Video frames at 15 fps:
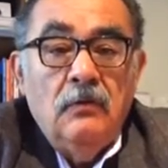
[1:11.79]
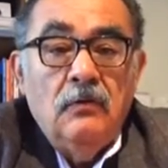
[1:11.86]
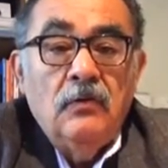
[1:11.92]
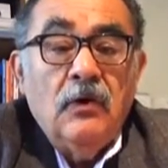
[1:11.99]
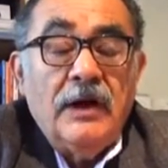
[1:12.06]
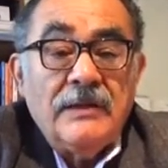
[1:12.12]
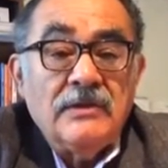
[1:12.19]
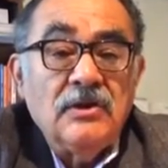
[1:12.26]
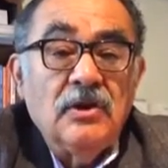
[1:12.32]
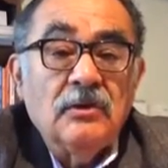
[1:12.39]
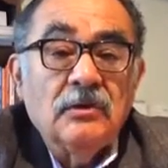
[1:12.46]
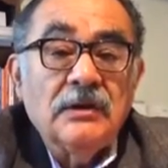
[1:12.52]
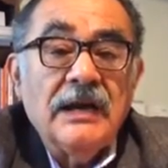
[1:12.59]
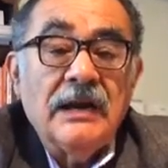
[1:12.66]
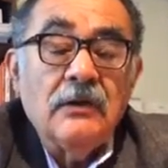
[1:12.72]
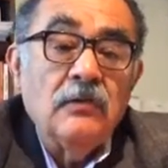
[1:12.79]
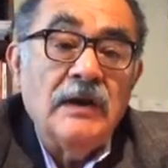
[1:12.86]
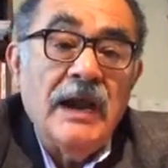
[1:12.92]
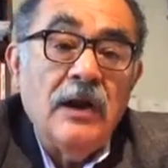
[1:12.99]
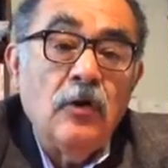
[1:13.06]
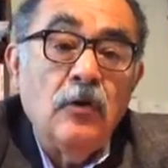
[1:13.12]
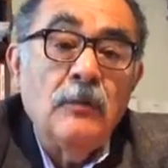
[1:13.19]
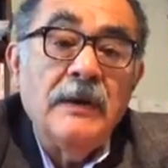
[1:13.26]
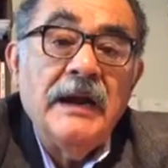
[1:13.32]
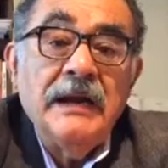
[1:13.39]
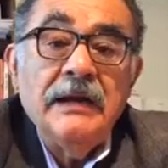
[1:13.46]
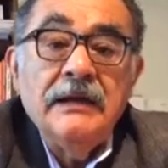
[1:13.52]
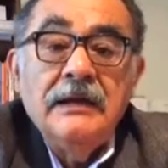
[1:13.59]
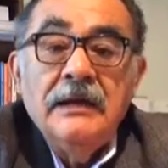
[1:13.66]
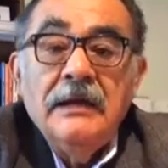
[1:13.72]
una ocasión que alguna
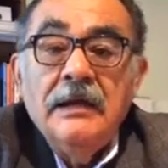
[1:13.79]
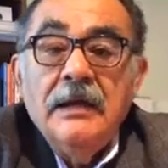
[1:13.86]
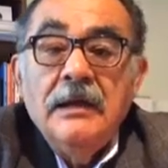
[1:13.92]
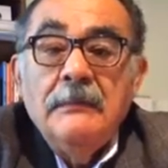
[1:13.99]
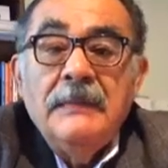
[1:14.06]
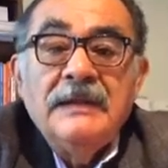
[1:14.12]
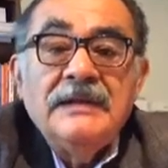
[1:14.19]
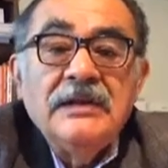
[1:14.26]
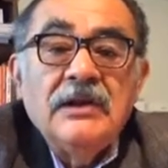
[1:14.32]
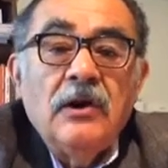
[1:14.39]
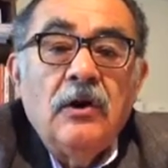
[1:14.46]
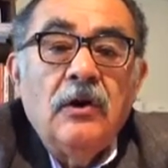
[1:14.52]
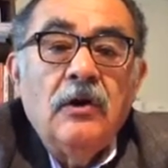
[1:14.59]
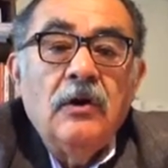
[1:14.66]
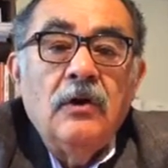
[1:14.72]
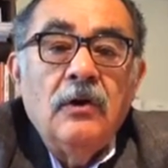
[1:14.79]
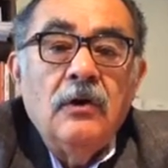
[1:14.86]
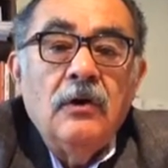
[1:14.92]
alumna me dijo,